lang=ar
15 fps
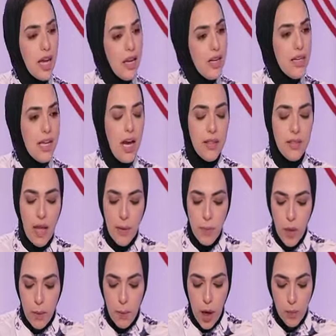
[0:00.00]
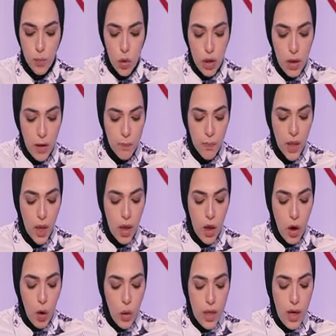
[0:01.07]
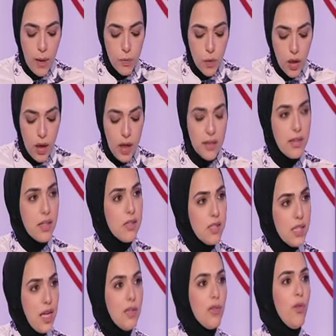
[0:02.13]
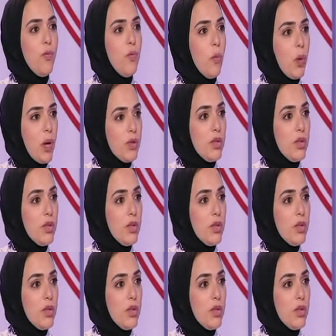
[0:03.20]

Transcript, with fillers: ليه حتى ابدا بعبد الله قولي يا عبد الله انت نزلت في مباراه